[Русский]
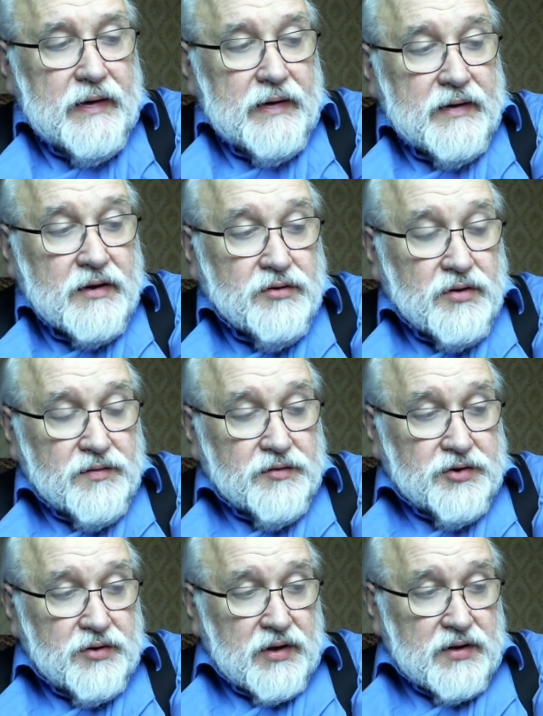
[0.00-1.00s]
которого
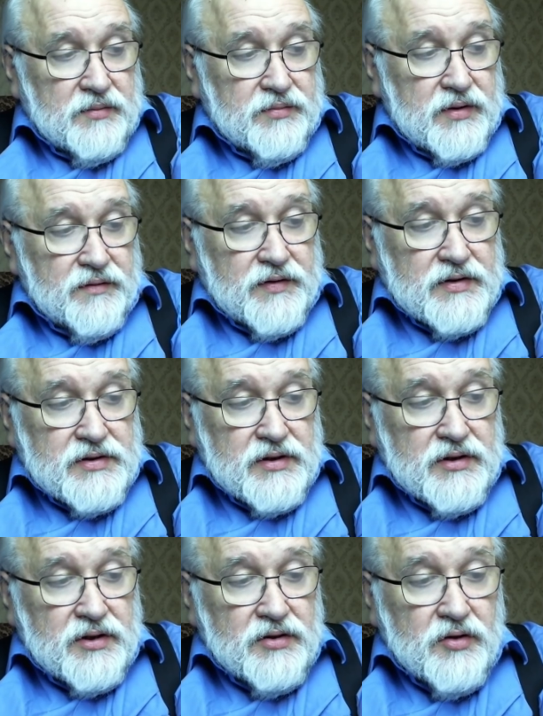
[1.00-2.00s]
еще надо было в
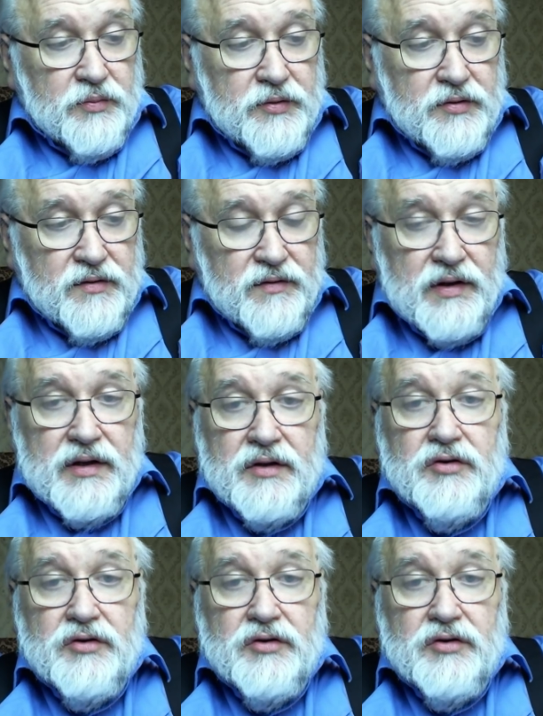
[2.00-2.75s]
Константинополь утвердить.